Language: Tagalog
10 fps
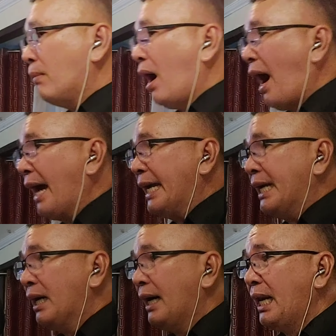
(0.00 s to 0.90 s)

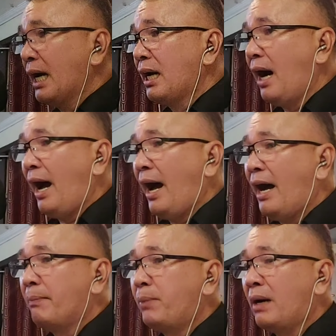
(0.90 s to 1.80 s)
May halaga
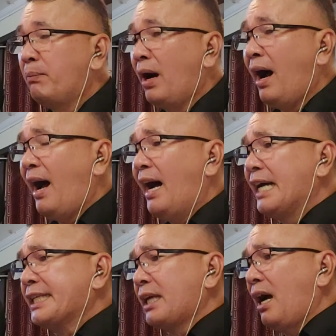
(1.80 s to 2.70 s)
pa
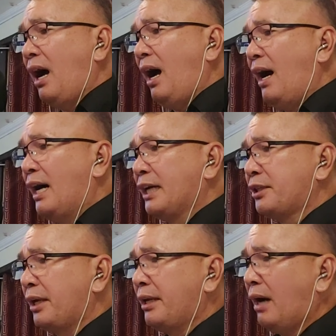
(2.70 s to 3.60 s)
ba sa
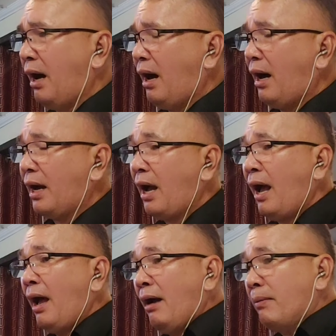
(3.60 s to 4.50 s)
atin ang
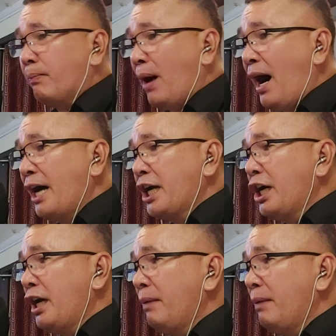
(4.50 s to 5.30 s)
pag